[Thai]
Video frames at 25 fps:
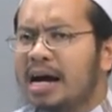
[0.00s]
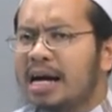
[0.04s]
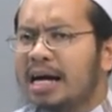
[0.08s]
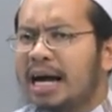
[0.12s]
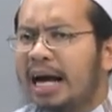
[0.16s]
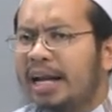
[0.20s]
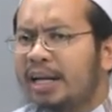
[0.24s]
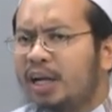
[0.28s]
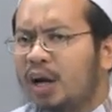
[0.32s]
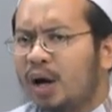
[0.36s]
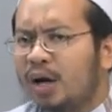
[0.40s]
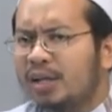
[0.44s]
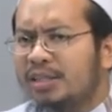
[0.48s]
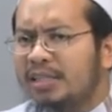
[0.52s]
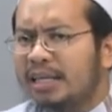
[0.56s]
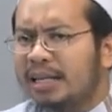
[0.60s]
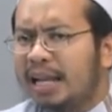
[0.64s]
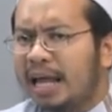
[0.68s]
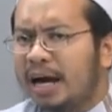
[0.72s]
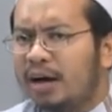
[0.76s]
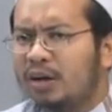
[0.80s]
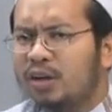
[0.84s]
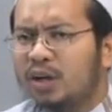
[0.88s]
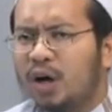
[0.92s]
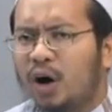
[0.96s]
การนอนเสร็
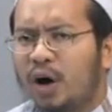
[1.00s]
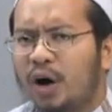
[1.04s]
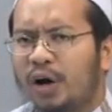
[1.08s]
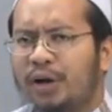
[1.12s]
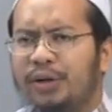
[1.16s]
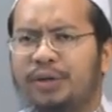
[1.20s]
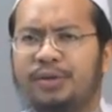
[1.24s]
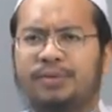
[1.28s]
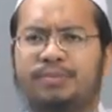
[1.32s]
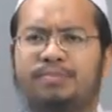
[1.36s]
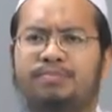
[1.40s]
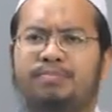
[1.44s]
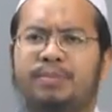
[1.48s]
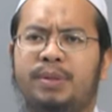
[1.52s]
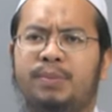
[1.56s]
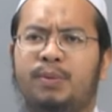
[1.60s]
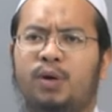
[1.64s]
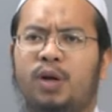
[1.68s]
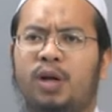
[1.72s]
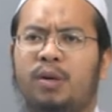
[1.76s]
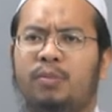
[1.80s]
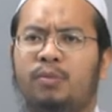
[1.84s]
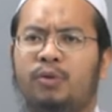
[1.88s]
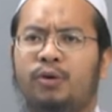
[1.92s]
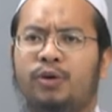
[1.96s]
จแล้วนอนมีผ
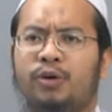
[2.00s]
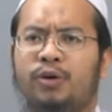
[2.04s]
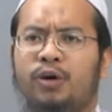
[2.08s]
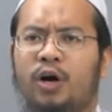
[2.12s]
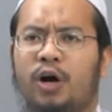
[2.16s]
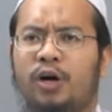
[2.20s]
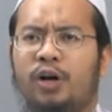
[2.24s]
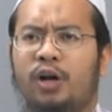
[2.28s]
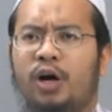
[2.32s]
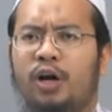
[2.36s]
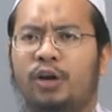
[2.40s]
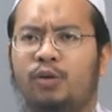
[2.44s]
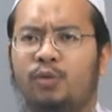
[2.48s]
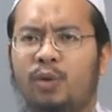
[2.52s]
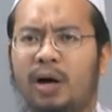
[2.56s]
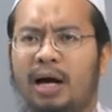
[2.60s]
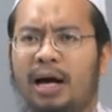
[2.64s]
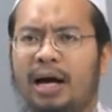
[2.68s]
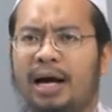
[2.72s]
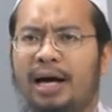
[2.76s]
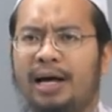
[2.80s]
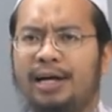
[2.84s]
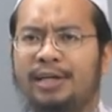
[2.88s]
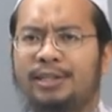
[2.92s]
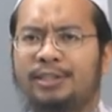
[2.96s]
ลบุญก่อนนอนดู
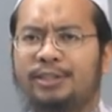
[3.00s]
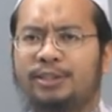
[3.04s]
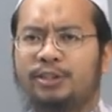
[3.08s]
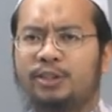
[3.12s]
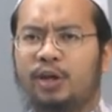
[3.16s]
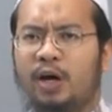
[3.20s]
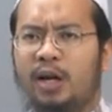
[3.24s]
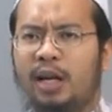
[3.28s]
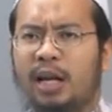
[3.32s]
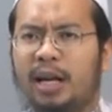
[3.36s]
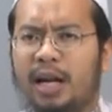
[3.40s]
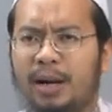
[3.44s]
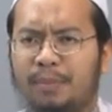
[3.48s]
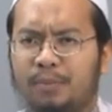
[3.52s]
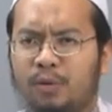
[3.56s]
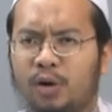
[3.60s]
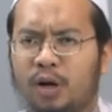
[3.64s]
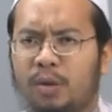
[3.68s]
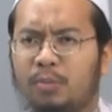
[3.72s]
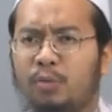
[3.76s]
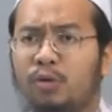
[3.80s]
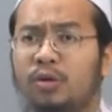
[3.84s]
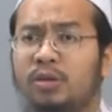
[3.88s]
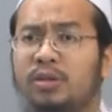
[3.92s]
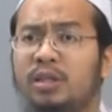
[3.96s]
อา นอนได้รับผ
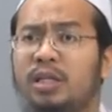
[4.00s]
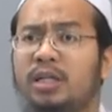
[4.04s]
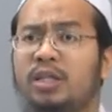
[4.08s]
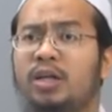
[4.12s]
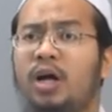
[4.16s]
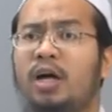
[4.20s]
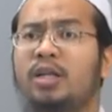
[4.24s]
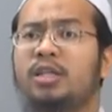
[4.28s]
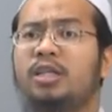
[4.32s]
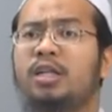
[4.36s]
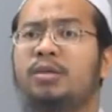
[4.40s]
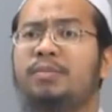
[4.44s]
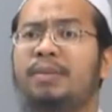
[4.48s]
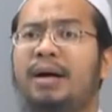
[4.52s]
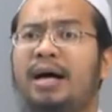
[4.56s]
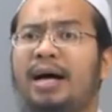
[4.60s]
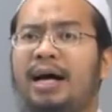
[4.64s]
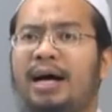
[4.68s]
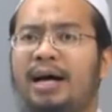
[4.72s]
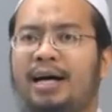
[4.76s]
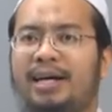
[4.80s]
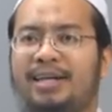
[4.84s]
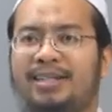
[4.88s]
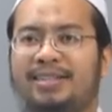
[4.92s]
ลบุญตื่นนอนขึ้นมา